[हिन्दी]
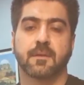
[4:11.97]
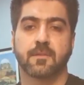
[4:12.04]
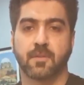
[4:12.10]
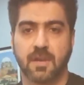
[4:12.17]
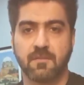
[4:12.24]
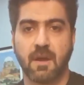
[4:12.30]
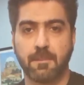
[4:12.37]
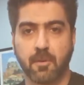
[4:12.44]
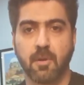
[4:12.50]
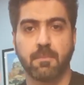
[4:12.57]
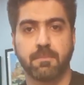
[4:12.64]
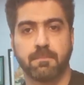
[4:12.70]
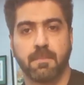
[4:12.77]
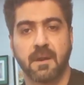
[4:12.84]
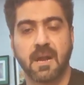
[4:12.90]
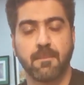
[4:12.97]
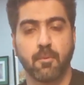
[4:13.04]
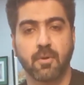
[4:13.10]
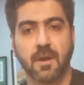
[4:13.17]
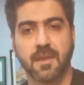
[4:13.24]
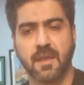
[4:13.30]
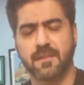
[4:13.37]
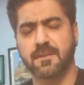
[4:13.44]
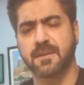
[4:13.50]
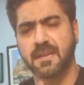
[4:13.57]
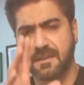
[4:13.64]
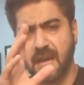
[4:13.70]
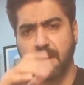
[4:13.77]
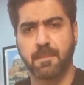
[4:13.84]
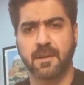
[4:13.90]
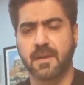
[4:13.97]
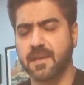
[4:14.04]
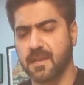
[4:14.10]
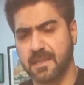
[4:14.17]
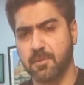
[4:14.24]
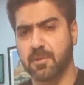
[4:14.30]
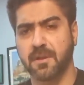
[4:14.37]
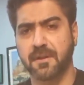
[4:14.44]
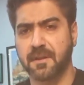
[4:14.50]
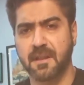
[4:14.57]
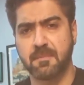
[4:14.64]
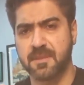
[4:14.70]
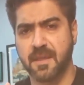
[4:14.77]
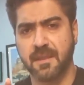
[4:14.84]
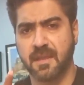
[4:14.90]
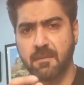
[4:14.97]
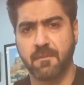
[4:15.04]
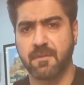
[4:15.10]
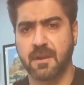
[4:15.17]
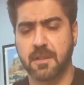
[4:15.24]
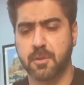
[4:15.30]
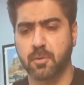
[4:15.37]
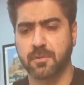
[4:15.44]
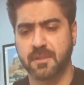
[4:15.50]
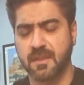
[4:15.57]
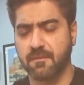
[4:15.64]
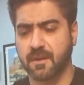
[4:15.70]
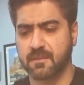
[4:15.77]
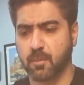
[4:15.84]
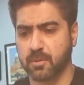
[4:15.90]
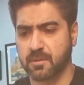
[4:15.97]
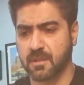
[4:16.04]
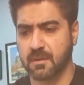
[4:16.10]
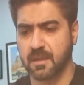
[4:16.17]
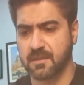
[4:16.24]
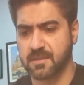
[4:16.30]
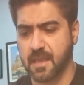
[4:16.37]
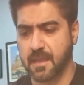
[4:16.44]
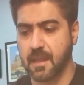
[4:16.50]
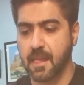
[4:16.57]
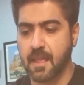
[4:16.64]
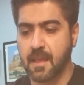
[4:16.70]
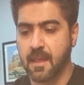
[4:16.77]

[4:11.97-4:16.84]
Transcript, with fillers: इन्होंने वहां पर पंगा पुंगा किया था ठीक ठाक पंगा किया था उसकी डिटेल में जाने की फिलहाल जरूरत नहीं है वक्त बहुत लग जाएगा